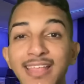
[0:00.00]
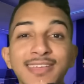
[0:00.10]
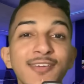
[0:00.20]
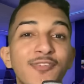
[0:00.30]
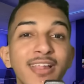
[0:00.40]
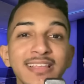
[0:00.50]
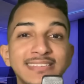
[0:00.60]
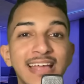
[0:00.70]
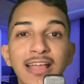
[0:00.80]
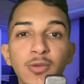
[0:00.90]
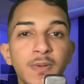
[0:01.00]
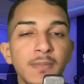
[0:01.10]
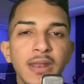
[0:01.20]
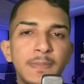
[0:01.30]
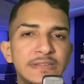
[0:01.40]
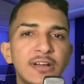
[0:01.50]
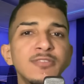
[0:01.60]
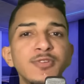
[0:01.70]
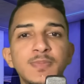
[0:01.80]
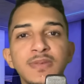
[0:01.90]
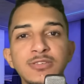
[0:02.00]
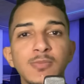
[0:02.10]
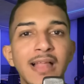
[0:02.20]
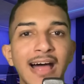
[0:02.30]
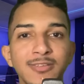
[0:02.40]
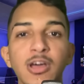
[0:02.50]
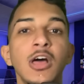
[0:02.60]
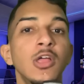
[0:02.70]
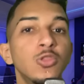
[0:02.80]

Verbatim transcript: Desde que foi lançado o primeiro episódio de One Piece dublado,